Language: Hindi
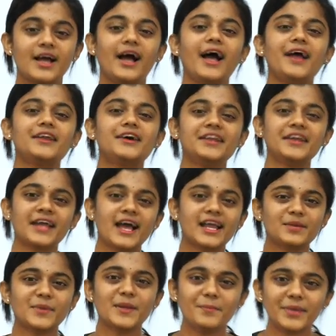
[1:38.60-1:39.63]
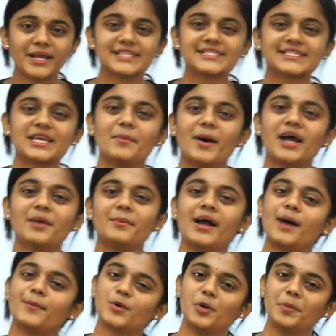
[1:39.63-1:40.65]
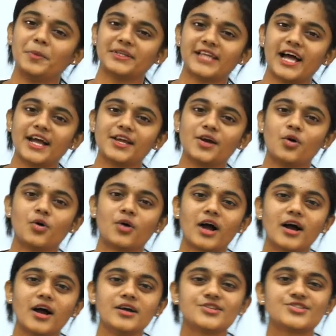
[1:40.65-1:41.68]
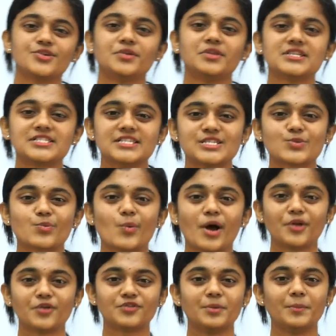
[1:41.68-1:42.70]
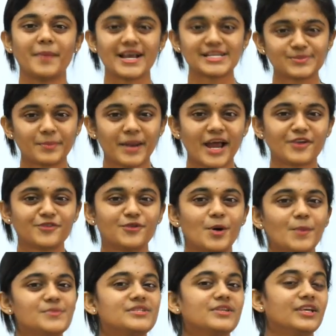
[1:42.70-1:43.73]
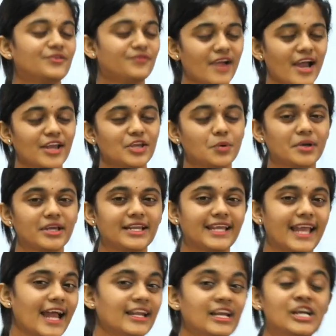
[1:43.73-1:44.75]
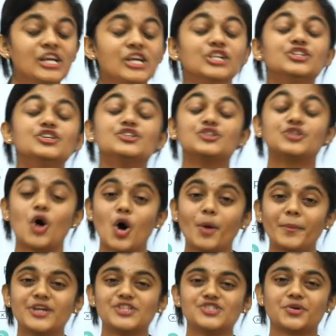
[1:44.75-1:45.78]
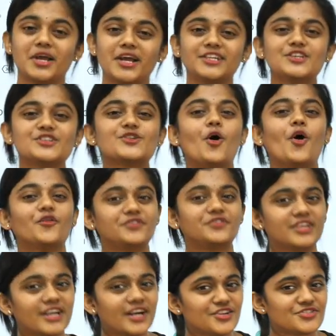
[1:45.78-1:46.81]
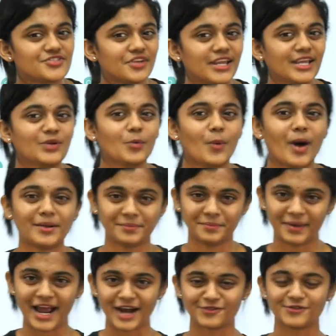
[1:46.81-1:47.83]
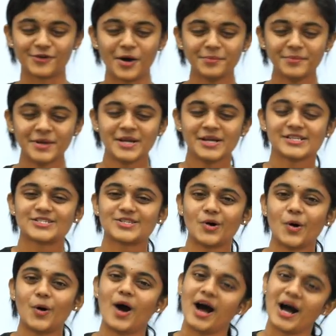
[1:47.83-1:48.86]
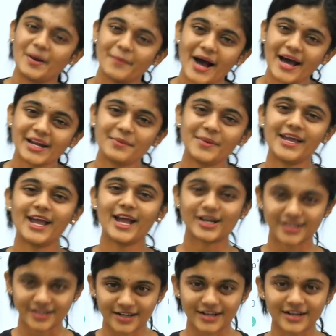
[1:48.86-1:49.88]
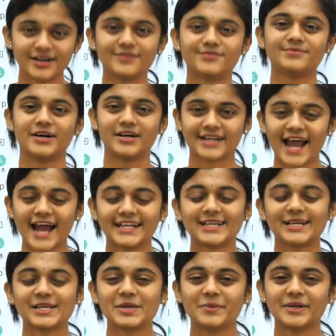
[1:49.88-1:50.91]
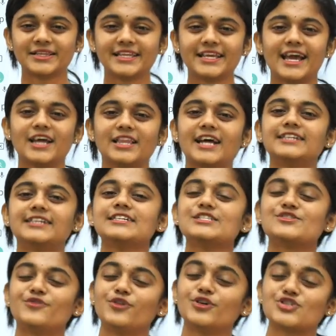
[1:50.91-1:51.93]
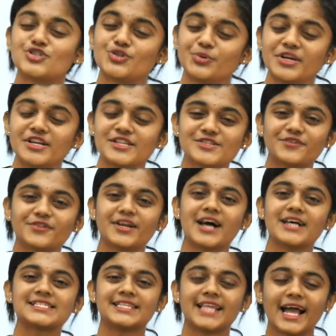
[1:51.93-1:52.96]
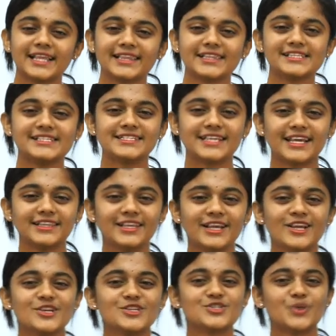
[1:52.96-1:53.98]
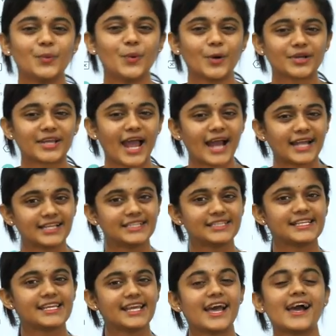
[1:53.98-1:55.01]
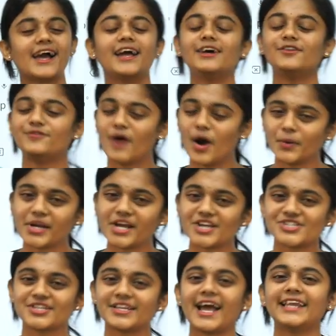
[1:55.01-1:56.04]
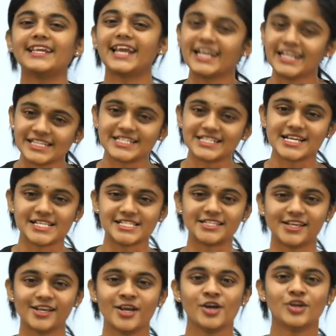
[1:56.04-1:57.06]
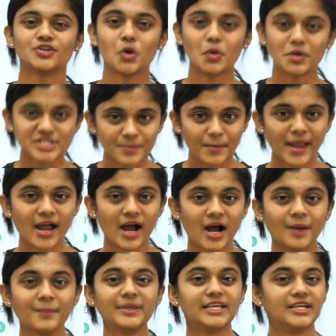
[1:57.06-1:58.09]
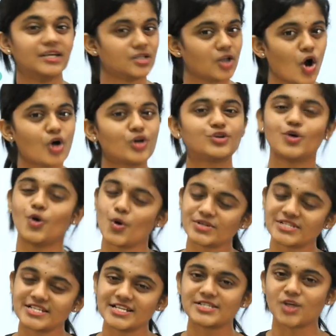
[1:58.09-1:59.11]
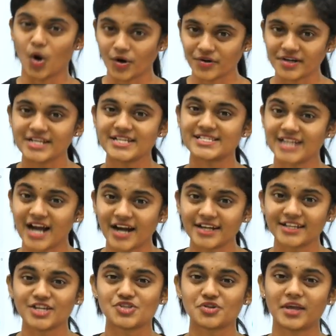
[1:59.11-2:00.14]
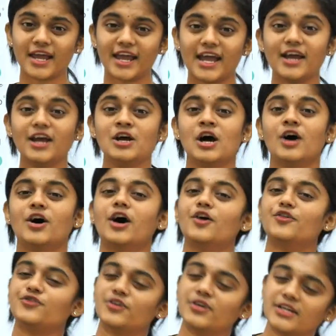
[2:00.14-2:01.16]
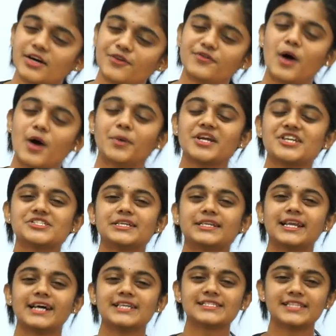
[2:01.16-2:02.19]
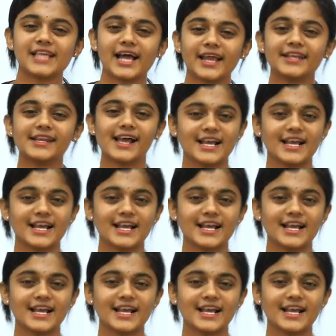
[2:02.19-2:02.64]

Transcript: एंड अन अकेडमी प्लस के बारे में आपको पता ही होगा सो दिस इज़ वन ऑफ द बेस्ट प्लेटफॉर्म्स वेयर यू कैन गेट द टॉप एजुकेटर्स ऑफ द कंट्री इन वन प्लेटफॉर्म सो हमारे भी एक कैटेगरी uh, बनती है दैट इज़ फॉर स्टूडेंट्स ऑफ क्लास नाइन्थ एंड टेंथ सो वो कैटेगरी है फाउंडेशन एंड एन टी एस सी तो इस पर हम ईयर लॉन्ग कोर्सेज ऑलरेडी स्टार्ट की चुके हैं फॉर फाउंडेशन क्लास नाइन